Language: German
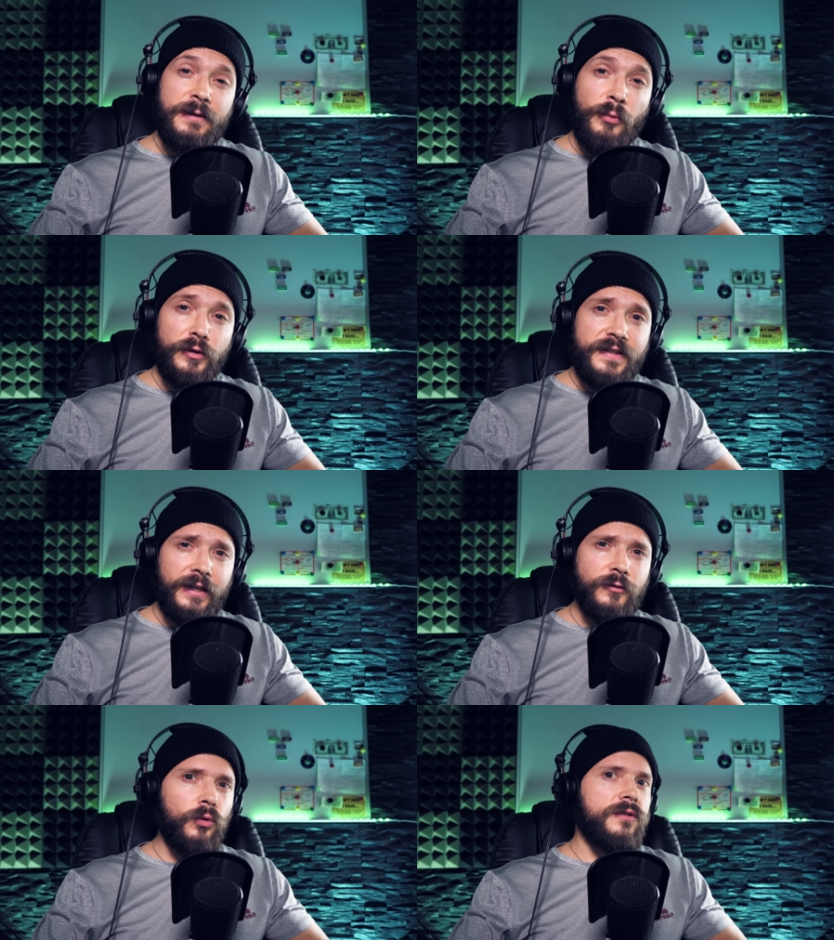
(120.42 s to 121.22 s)

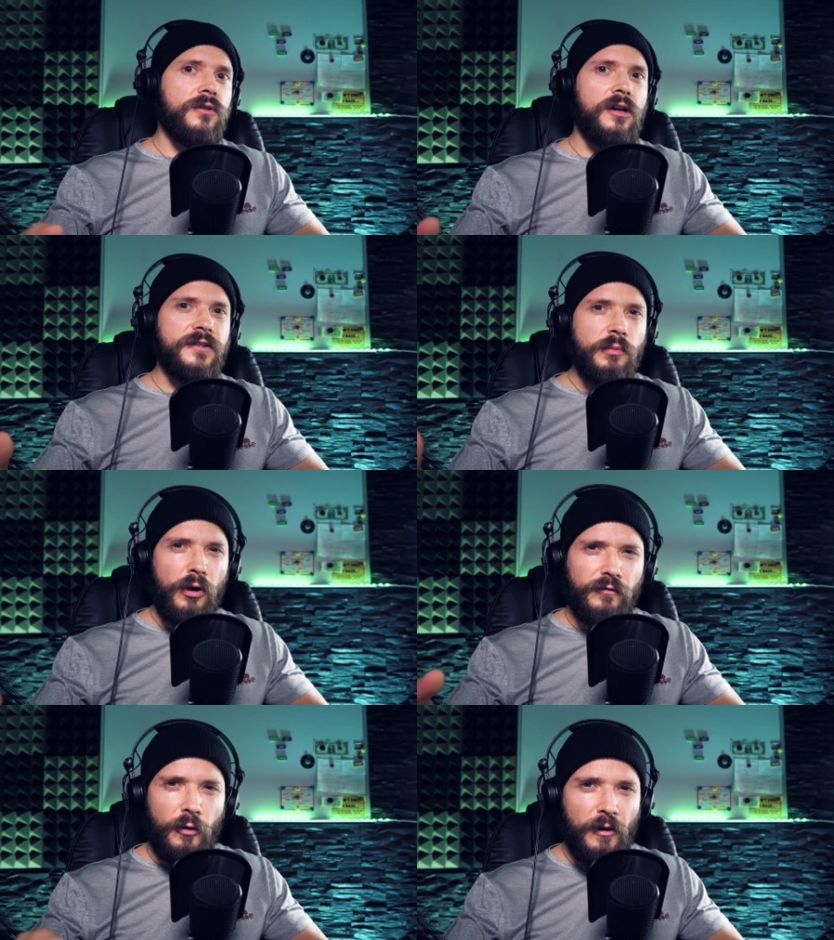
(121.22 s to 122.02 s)
10% oder sogar
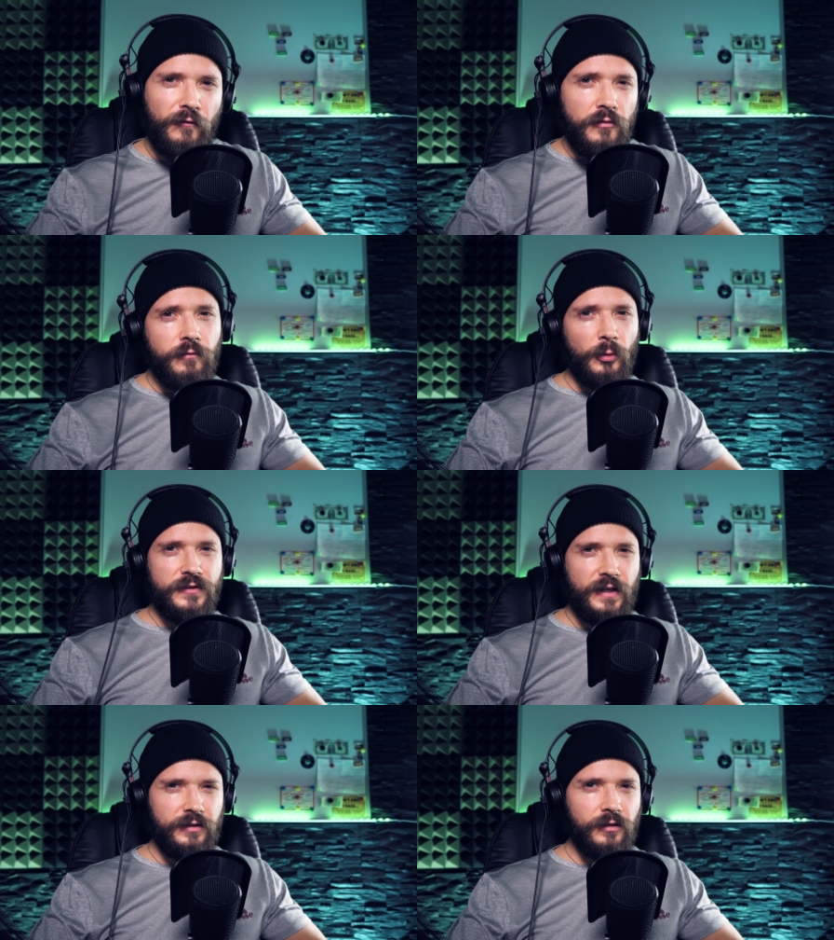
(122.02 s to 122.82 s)

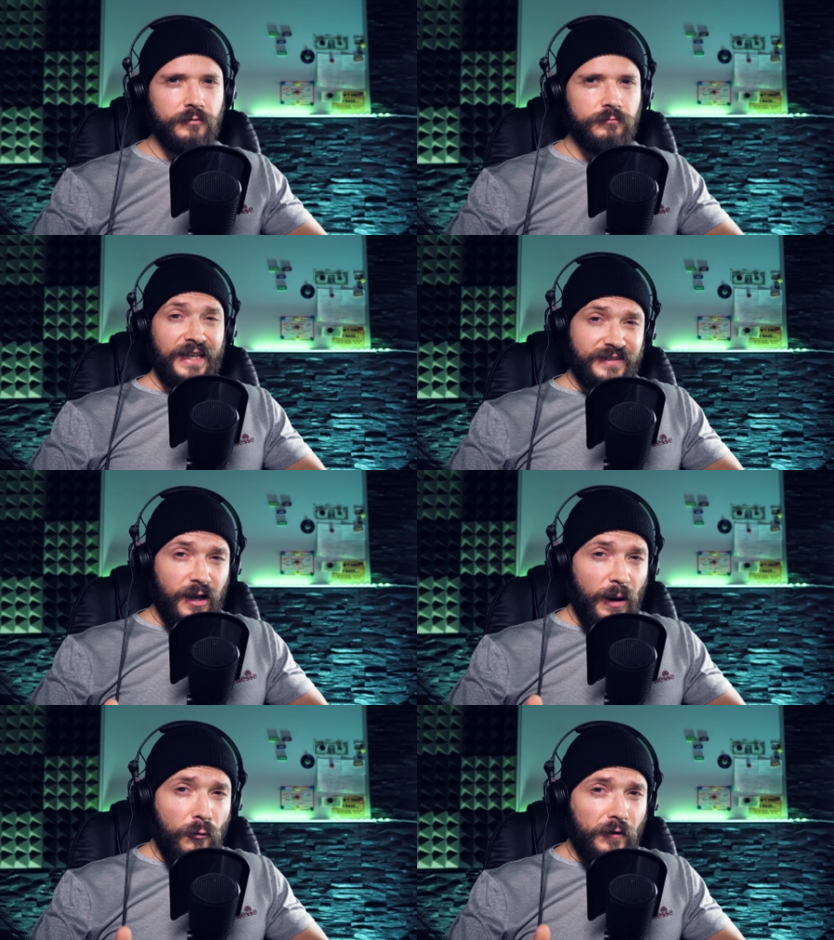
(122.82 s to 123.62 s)
12,5%. Jetzt
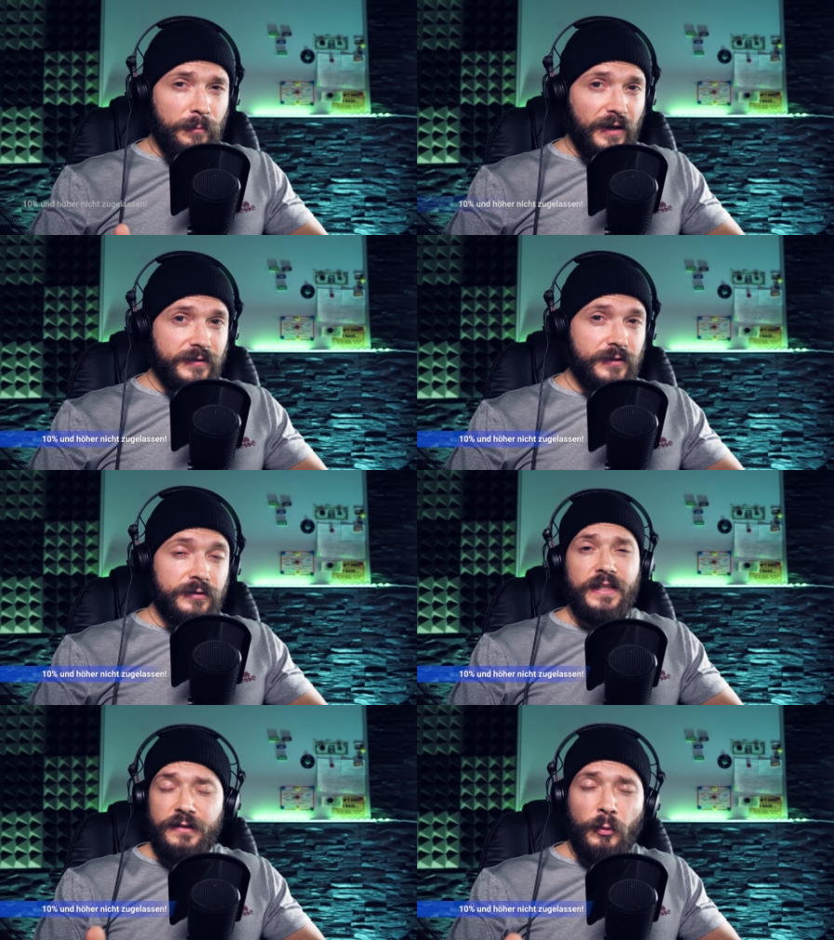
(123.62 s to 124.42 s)
aber
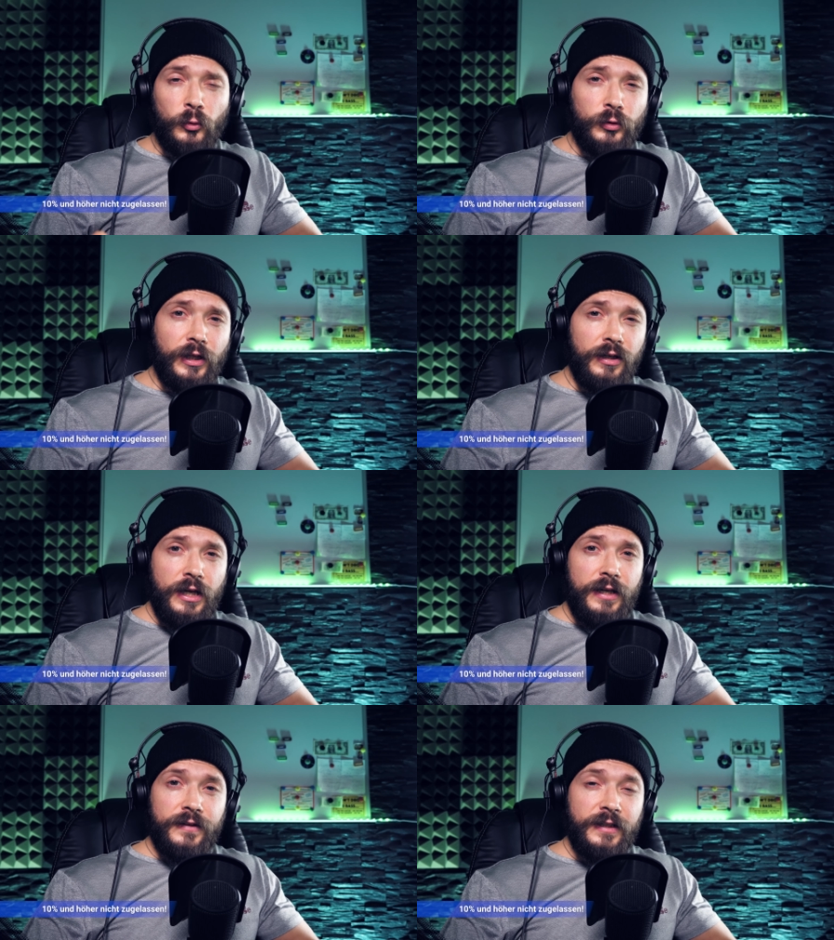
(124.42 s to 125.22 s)
aufgepasst, diese Produkte
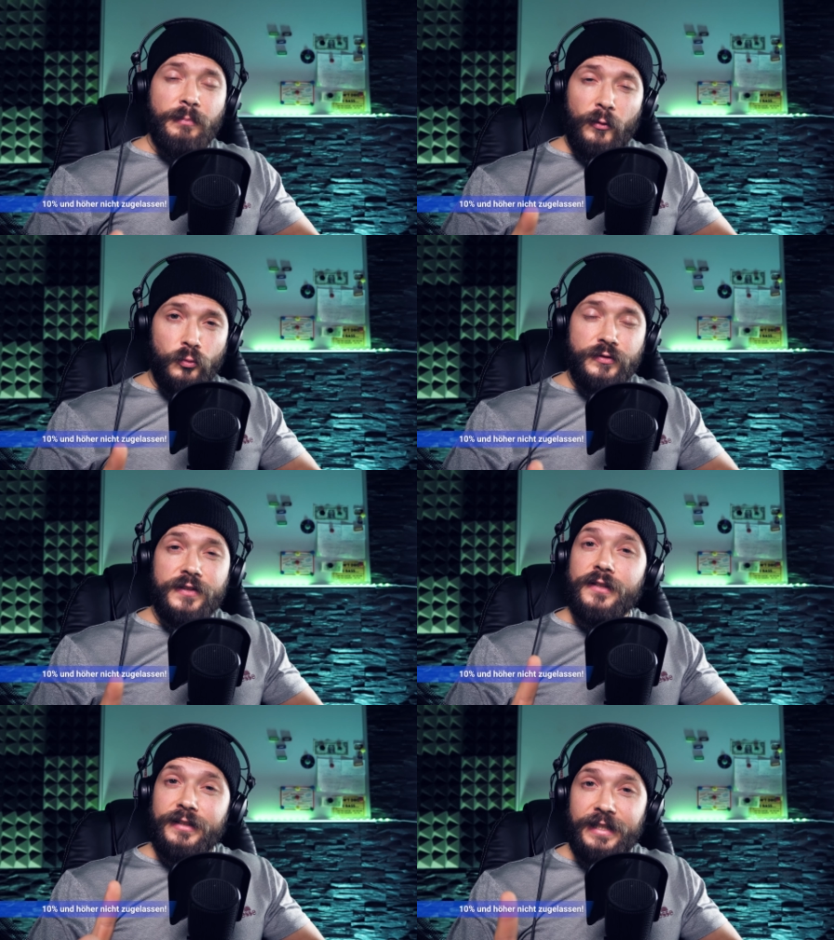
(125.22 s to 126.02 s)
sind bei
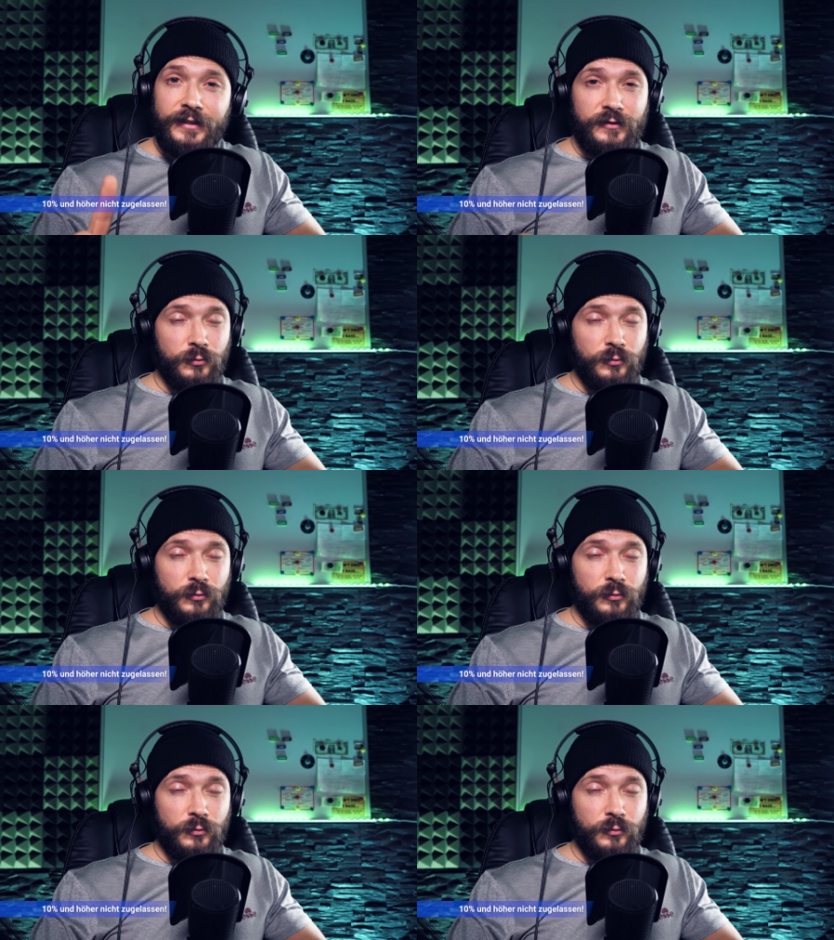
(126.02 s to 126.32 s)
uns nicht